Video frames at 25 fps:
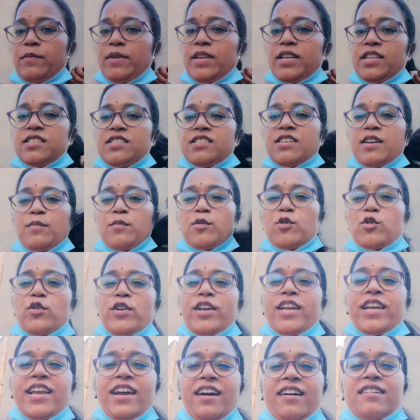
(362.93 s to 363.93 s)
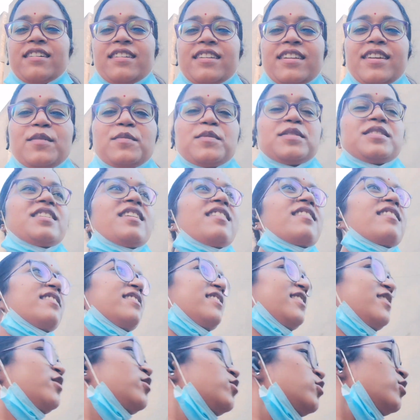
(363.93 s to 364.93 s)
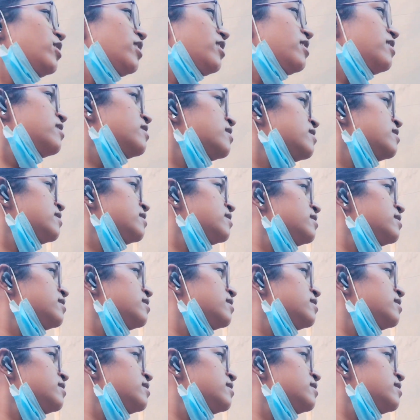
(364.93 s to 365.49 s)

मेरी झमकुड़ी क्या कर रही है मैं जाके देखूँ यार